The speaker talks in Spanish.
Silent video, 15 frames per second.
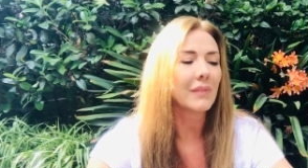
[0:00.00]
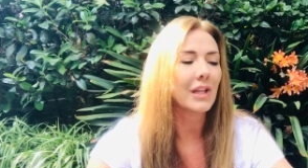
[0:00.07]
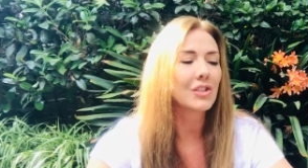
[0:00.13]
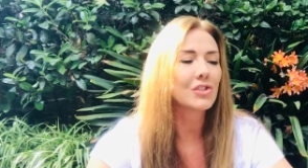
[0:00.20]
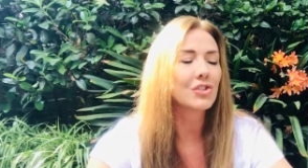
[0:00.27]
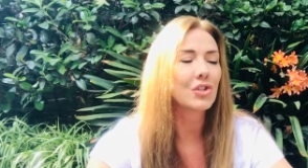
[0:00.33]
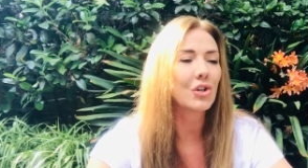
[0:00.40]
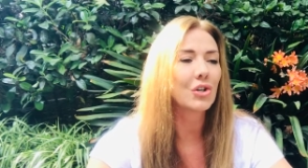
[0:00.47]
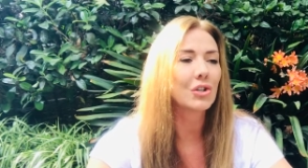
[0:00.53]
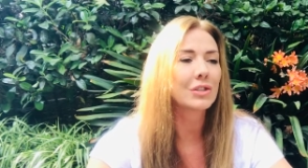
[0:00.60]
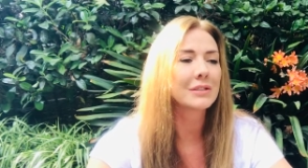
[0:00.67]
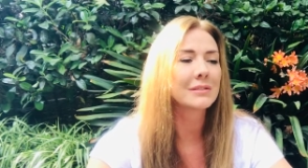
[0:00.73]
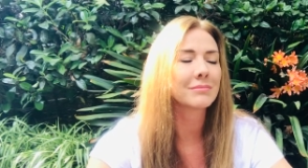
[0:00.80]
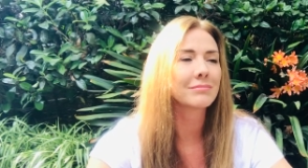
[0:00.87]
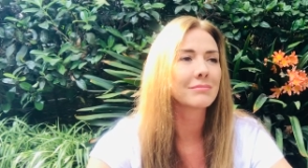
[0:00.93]

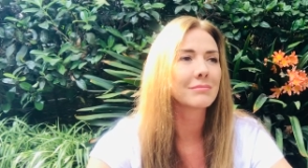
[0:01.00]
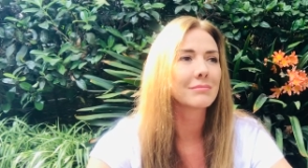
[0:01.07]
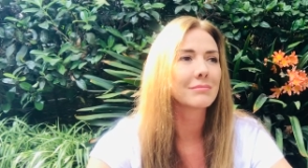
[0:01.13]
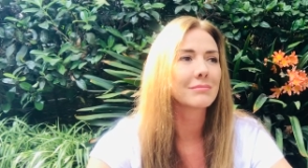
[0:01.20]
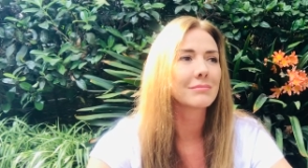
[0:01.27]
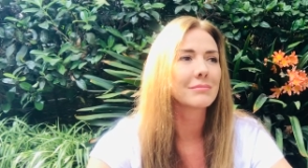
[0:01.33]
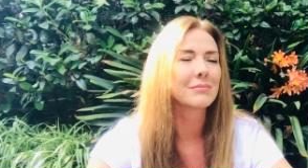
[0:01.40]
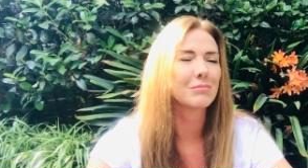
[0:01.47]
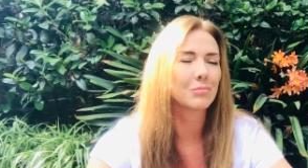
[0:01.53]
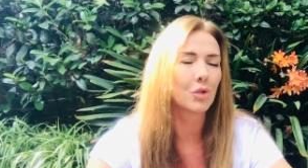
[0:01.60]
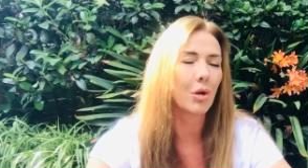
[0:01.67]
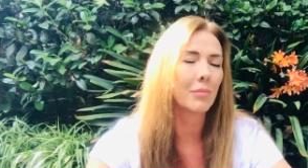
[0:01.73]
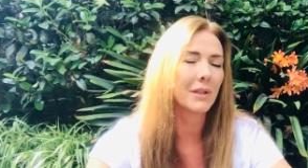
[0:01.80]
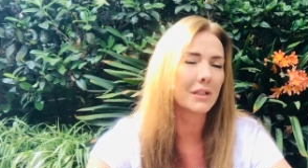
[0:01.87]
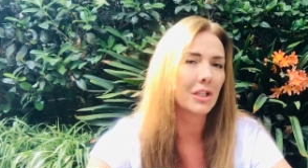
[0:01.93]
Son
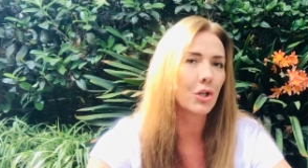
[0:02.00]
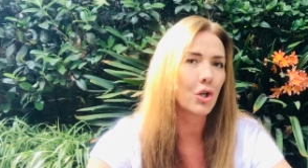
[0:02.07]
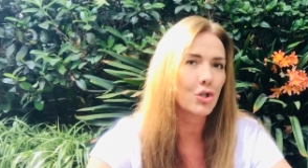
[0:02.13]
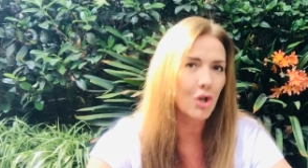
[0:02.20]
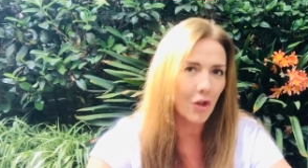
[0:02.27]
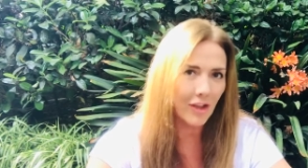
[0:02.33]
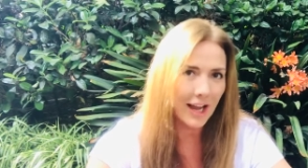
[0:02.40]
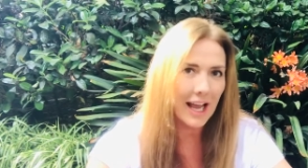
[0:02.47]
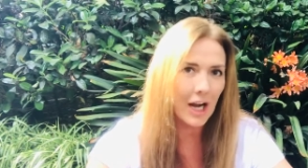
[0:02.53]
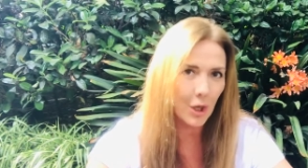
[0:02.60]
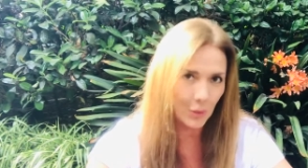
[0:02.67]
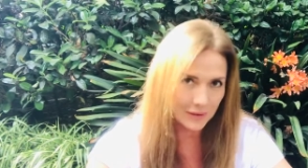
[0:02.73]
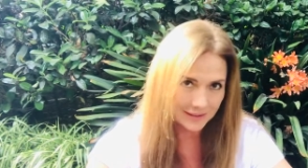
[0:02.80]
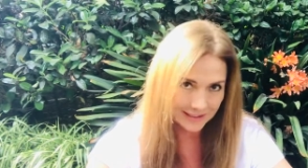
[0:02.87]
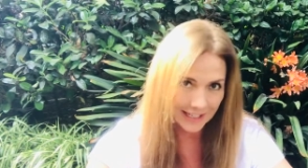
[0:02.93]
combatirlo y no
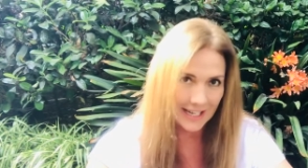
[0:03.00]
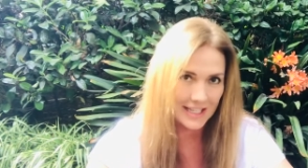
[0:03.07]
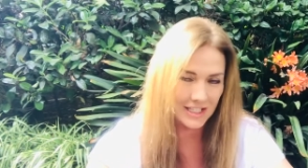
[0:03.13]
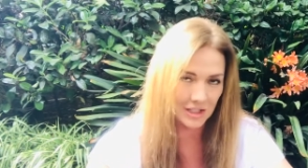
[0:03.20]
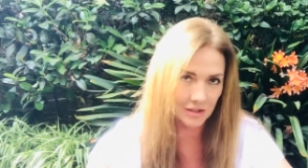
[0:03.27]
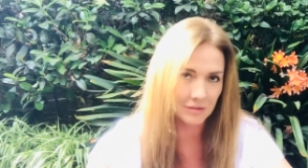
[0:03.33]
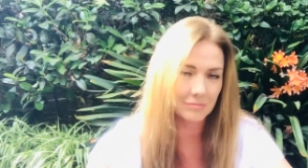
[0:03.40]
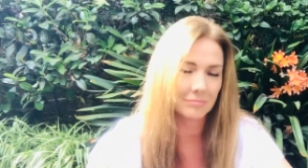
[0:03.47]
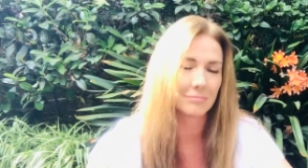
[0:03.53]
dejarlo entrar, ¿no?